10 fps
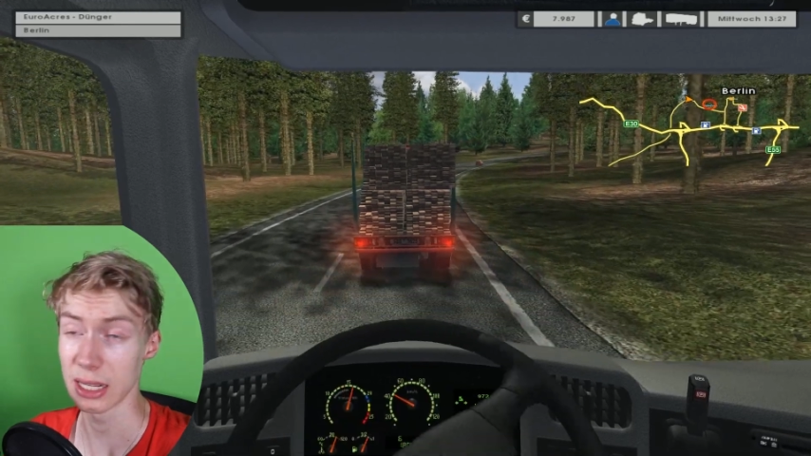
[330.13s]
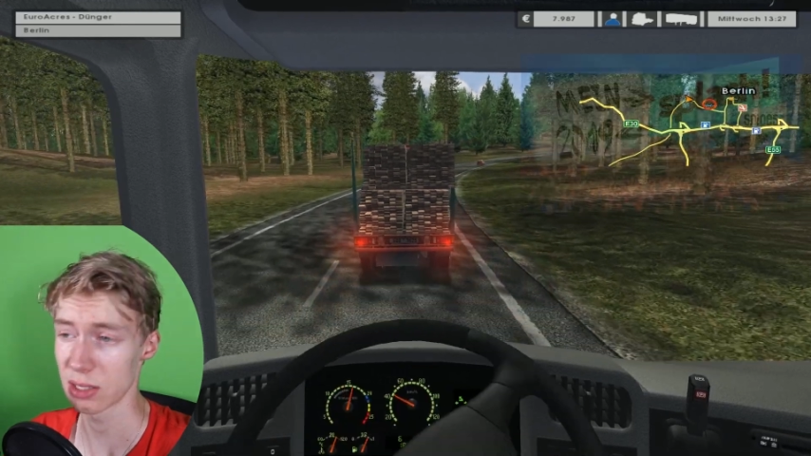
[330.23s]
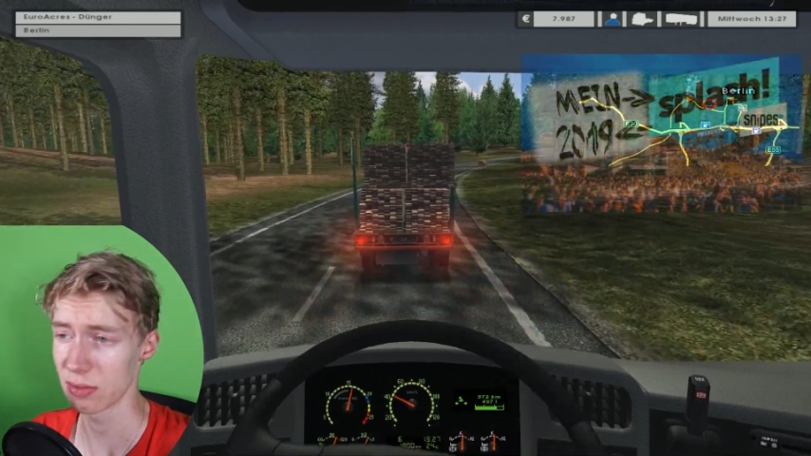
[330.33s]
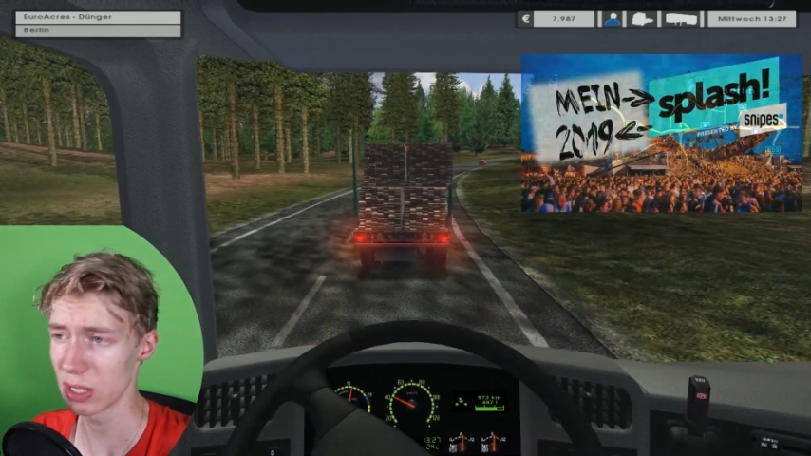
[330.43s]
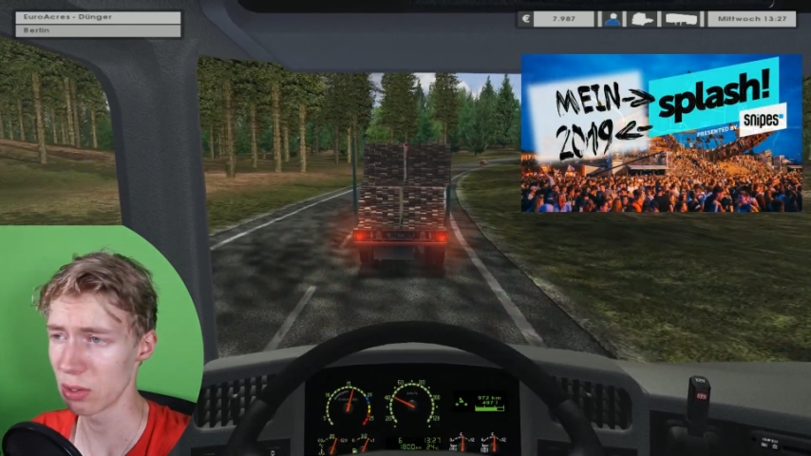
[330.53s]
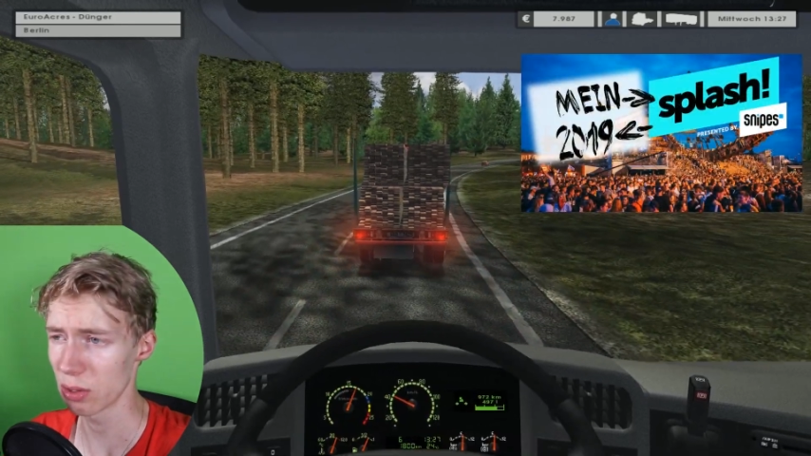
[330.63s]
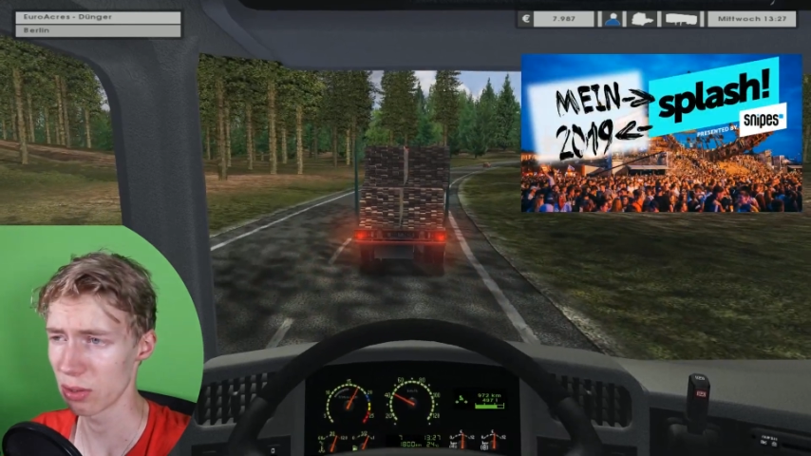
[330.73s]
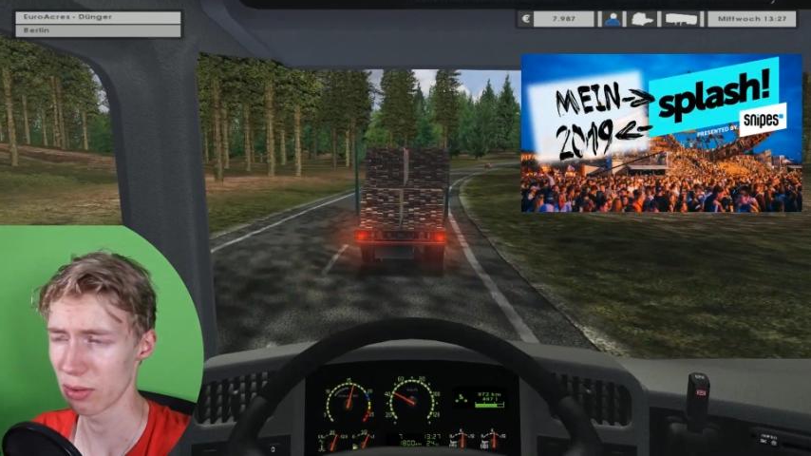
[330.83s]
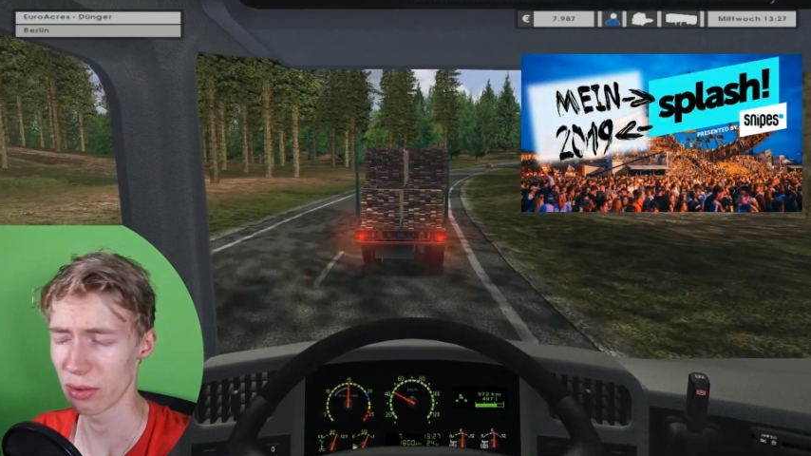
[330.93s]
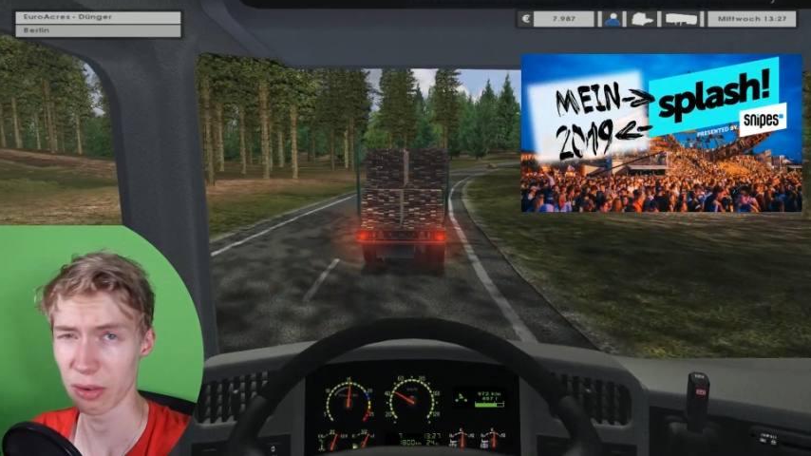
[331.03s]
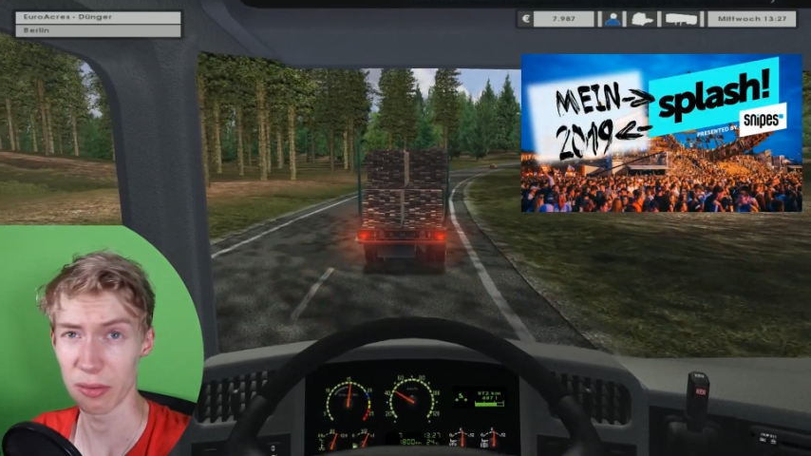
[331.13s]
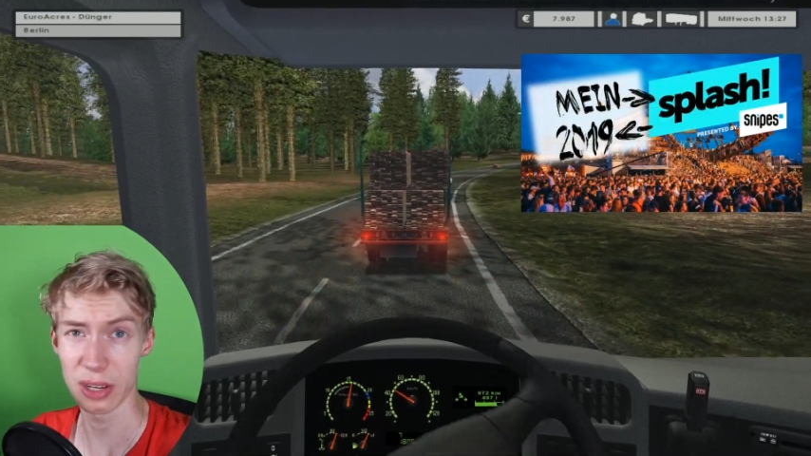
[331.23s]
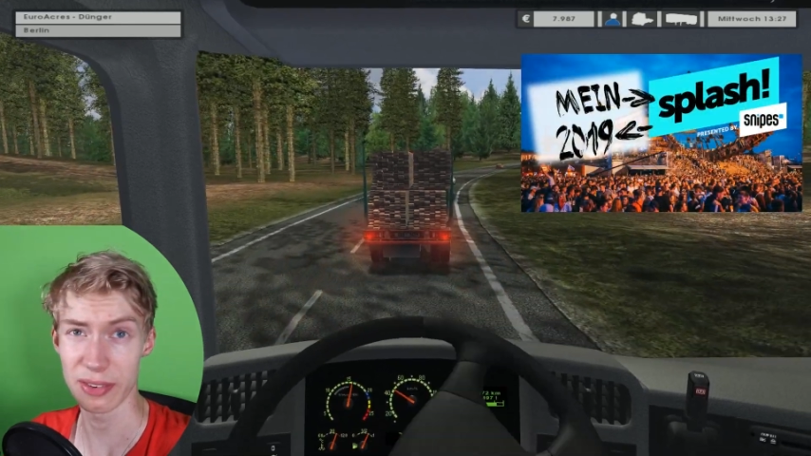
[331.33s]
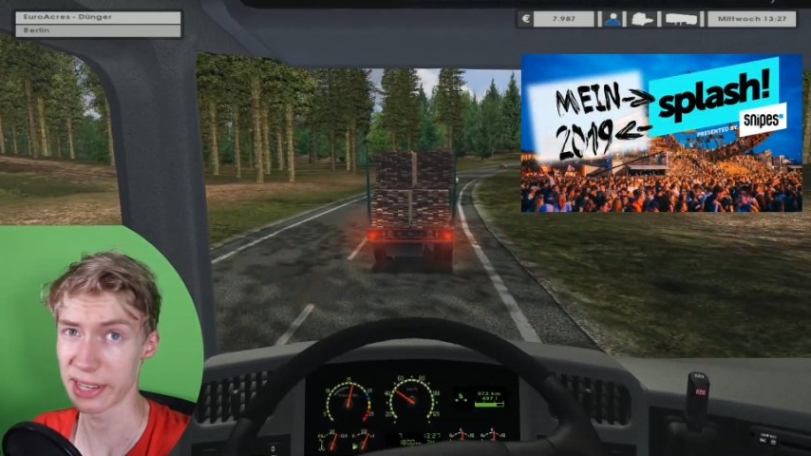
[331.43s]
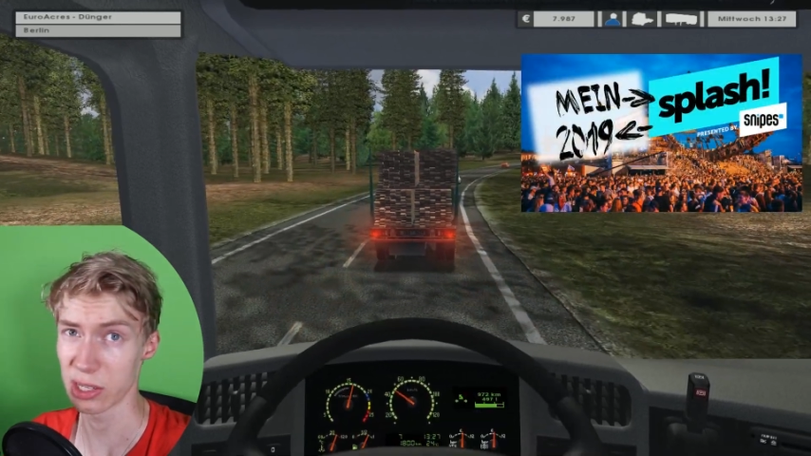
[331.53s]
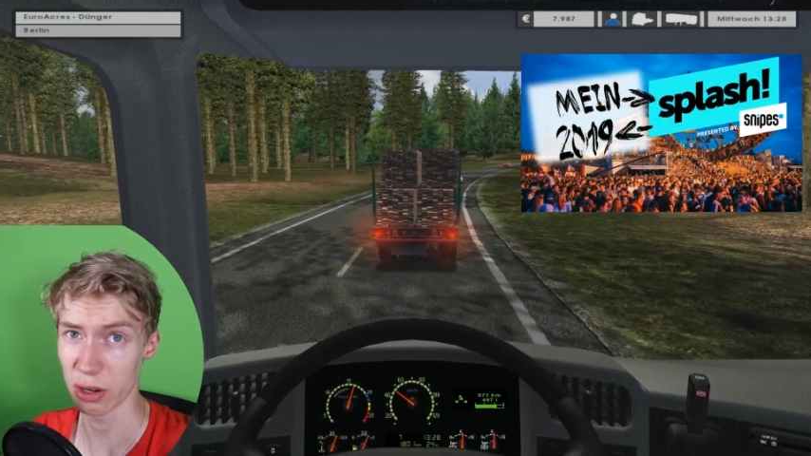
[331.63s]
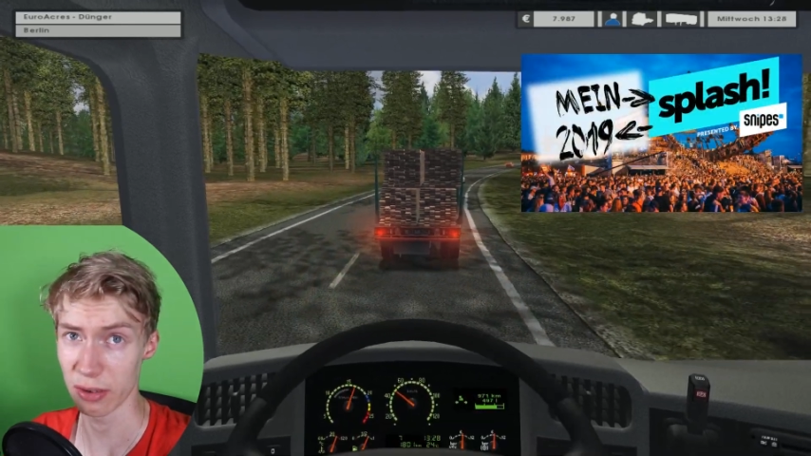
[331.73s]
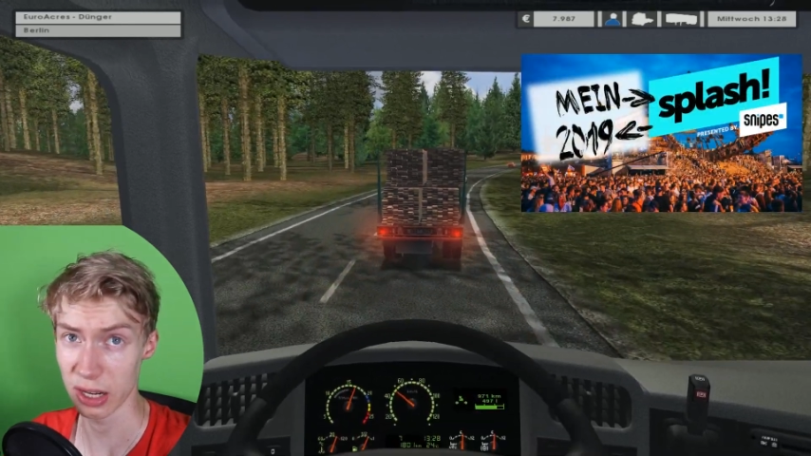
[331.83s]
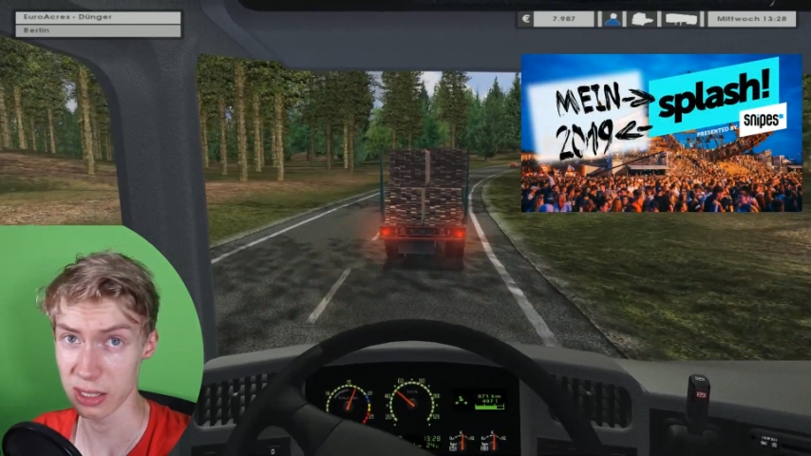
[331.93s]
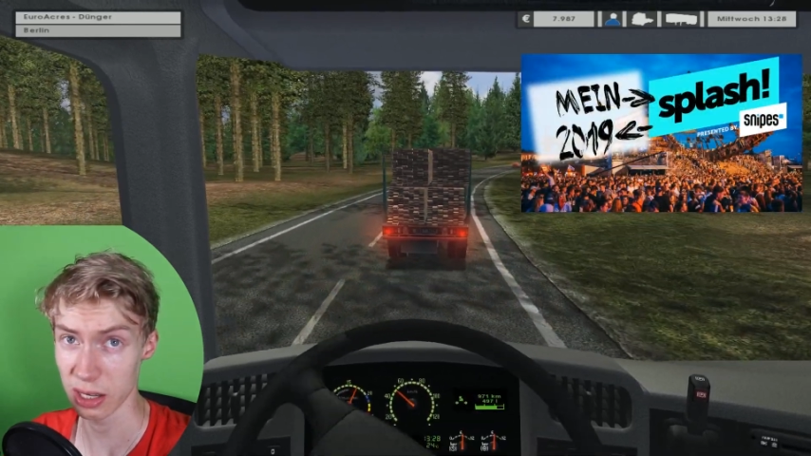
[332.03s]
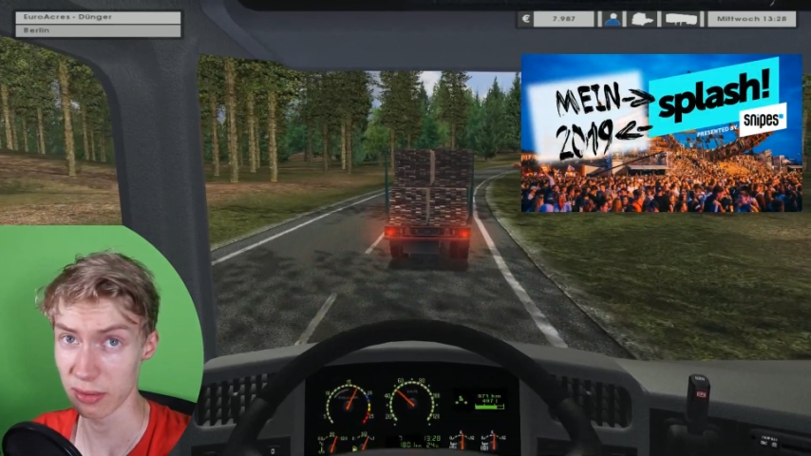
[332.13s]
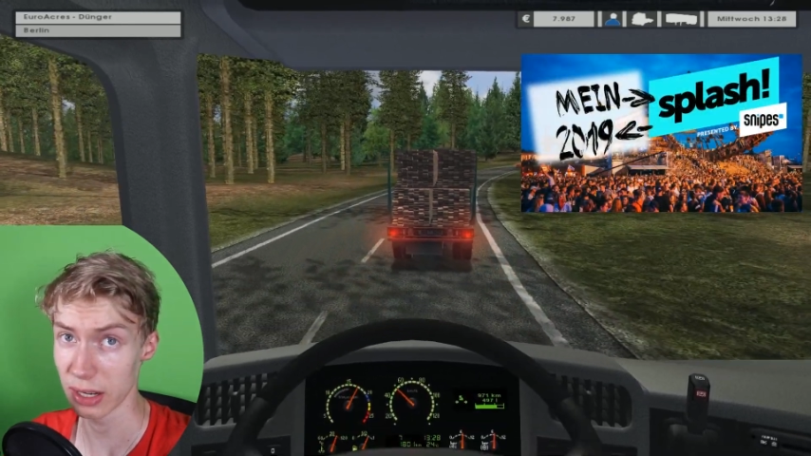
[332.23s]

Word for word: Das Video wird wahrscheinlich schon online sein.